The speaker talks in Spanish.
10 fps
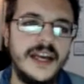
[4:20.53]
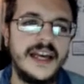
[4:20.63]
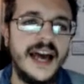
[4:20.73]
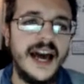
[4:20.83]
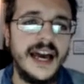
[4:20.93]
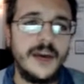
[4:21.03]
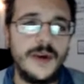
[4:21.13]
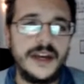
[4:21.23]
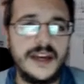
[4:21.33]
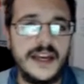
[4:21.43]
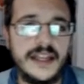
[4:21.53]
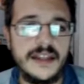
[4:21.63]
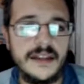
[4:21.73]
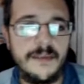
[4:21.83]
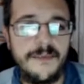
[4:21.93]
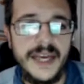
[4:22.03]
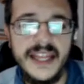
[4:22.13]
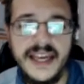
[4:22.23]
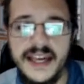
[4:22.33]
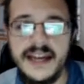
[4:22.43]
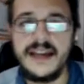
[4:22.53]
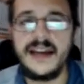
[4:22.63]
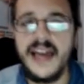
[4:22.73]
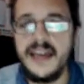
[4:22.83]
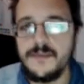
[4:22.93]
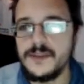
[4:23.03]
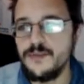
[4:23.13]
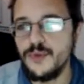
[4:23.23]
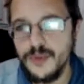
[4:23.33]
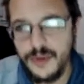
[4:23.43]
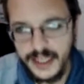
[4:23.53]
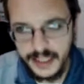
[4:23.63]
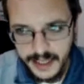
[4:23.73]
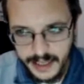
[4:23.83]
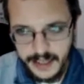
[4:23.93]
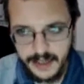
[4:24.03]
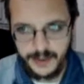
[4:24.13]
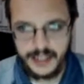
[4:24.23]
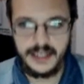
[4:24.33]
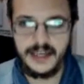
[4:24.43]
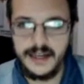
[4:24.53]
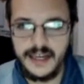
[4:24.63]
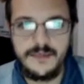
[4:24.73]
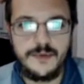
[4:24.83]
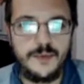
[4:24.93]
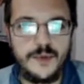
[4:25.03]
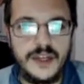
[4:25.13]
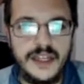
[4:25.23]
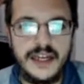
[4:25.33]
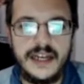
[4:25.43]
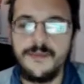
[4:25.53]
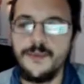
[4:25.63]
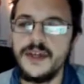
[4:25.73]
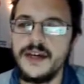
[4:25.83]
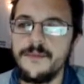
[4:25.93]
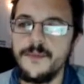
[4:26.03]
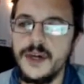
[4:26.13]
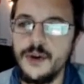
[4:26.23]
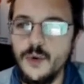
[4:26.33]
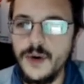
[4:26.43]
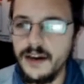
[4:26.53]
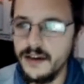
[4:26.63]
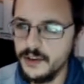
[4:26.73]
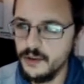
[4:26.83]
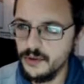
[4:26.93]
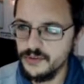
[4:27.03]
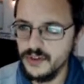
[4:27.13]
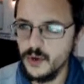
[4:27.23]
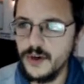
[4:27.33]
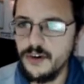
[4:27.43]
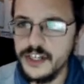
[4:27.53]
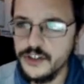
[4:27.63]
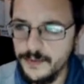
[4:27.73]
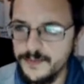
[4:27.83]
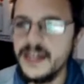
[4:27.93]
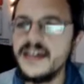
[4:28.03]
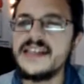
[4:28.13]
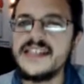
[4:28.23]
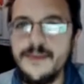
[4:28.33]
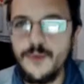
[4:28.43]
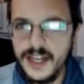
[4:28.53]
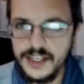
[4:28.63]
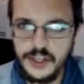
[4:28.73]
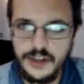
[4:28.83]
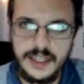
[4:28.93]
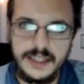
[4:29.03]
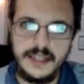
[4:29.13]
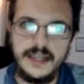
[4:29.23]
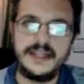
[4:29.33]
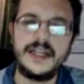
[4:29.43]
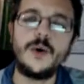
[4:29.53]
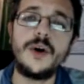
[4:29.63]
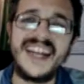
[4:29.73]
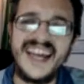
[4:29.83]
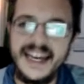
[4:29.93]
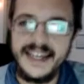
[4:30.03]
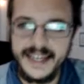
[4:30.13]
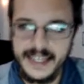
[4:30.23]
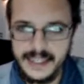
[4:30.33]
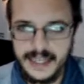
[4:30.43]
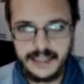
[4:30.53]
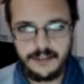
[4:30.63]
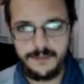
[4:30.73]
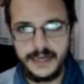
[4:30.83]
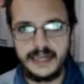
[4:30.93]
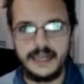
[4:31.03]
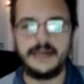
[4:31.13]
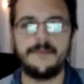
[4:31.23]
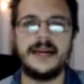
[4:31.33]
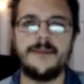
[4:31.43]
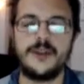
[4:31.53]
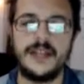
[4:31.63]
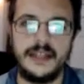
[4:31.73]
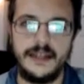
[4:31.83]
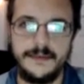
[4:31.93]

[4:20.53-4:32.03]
Highway en bdrgames.nl, bdrgames.nl, pueden, pueden jugar estos juegos que son simulaciones de juegos reales que han salido para, para portátil.